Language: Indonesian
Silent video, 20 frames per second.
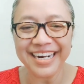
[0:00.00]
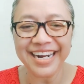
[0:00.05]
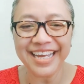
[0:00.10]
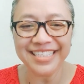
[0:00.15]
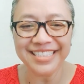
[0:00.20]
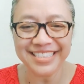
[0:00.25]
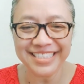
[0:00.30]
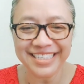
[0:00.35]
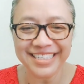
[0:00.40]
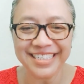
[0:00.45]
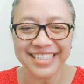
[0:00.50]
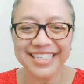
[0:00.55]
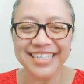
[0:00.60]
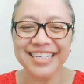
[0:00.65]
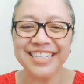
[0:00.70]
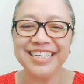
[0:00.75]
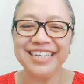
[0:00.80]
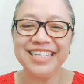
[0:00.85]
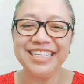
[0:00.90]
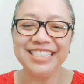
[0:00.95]
rajin
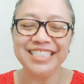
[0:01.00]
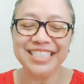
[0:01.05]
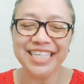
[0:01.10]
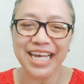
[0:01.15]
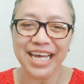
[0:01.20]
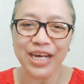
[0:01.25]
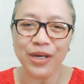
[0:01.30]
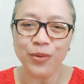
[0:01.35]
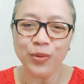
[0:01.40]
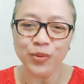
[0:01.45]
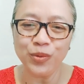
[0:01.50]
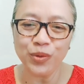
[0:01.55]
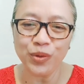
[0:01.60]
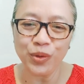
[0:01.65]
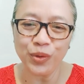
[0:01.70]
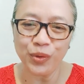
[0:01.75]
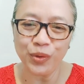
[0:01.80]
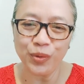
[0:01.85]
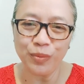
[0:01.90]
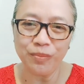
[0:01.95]
ke gereja
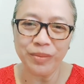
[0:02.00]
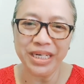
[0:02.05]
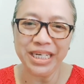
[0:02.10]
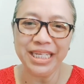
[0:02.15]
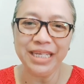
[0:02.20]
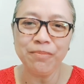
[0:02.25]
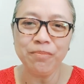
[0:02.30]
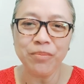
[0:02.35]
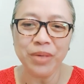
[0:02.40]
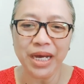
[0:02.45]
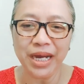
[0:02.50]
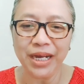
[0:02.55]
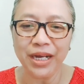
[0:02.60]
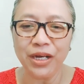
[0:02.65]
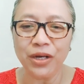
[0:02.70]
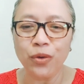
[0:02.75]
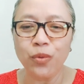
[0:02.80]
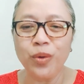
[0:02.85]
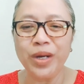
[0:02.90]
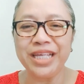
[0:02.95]
untuk menimba
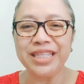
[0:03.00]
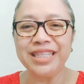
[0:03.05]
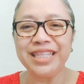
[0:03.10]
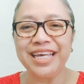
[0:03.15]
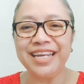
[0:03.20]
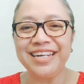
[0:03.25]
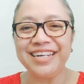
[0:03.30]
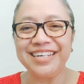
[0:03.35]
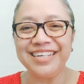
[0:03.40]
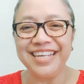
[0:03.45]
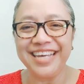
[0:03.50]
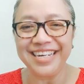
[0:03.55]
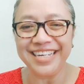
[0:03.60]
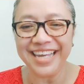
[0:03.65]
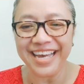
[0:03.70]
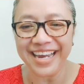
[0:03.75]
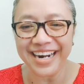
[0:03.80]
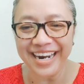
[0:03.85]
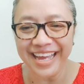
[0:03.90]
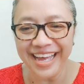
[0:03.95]
kekuatan
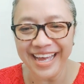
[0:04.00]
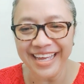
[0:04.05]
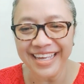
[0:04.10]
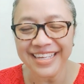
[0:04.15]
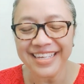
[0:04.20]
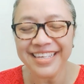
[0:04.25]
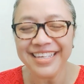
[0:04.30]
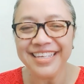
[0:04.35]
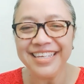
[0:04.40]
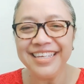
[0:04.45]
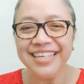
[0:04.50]
dari Allah